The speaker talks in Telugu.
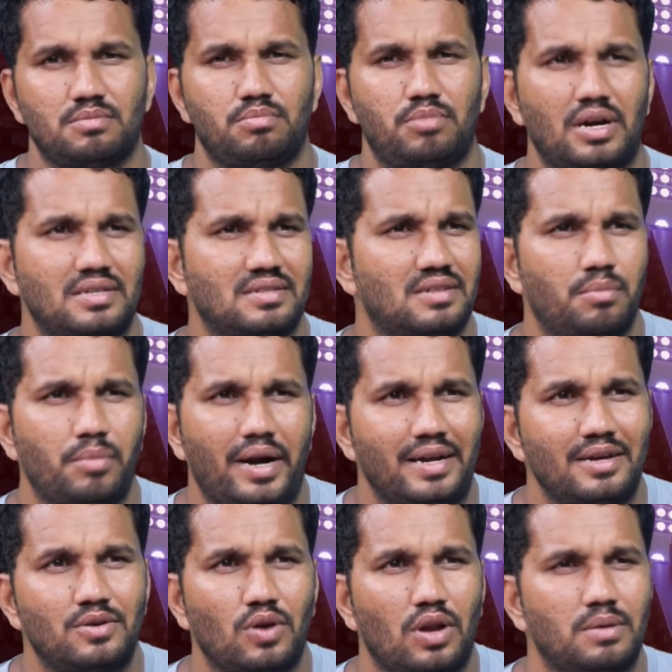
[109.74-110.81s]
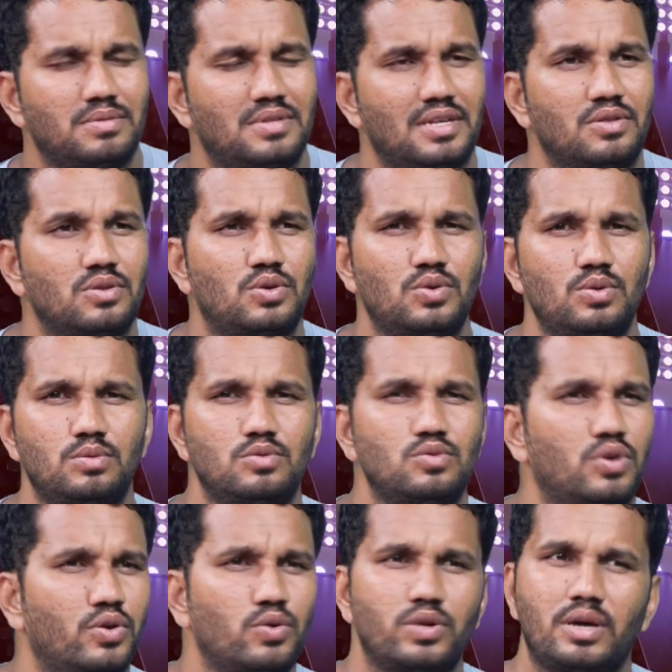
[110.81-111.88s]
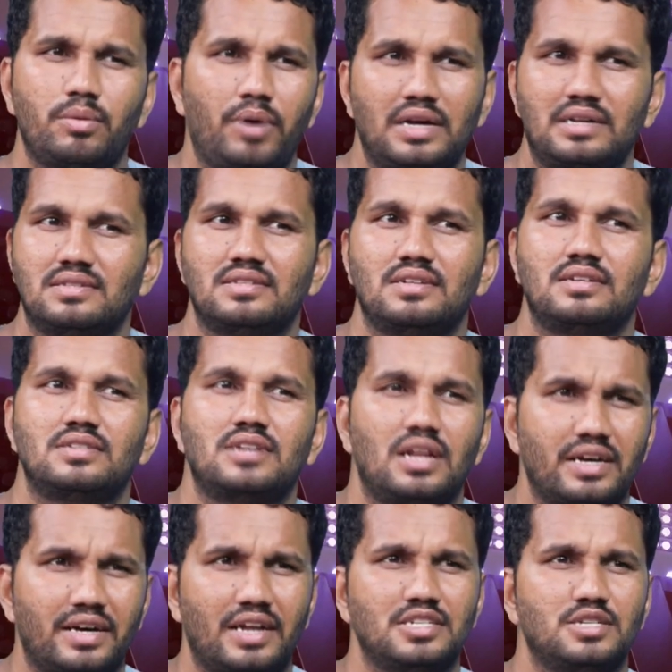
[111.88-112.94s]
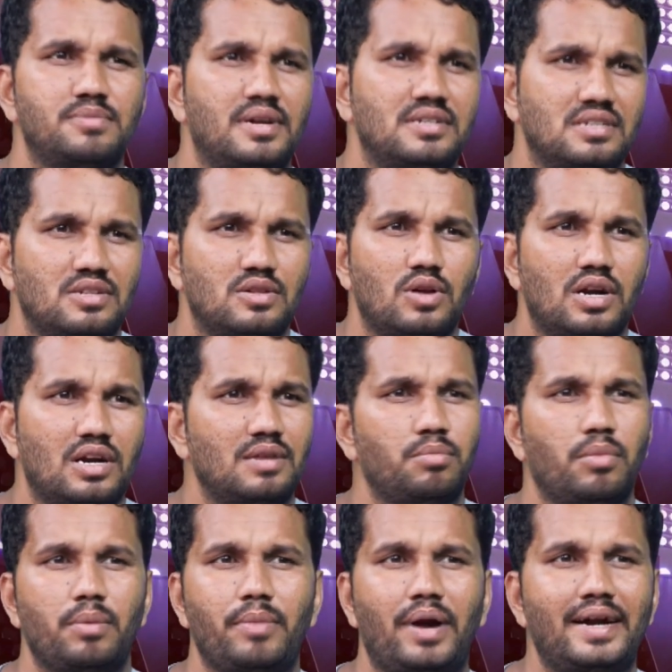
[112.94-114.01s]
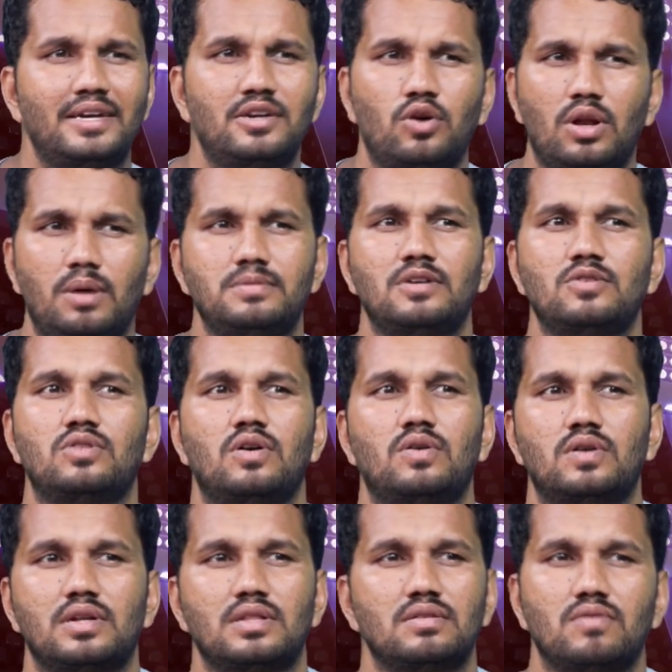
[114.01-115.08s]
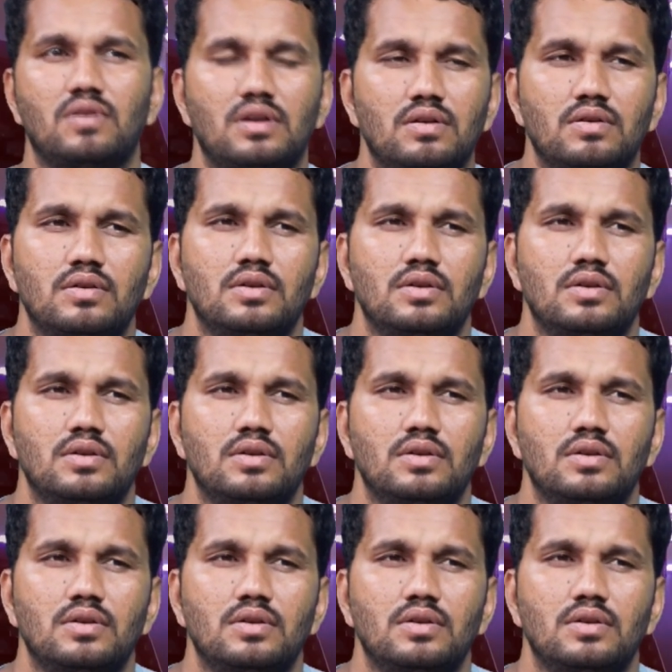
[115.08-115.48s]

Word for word: పాకిస్తాన్ బ్యాటింగ్ కొలాబ్స్ ఎందుకు ఊరికూరికే పాకిస్తాన్ చాలా క్రంచ్ మ్యాచెస్ అట్లా బ్యాటింగ్ కొలాబ్స్ అవుతూ ఉంటుంది వాళ్ళు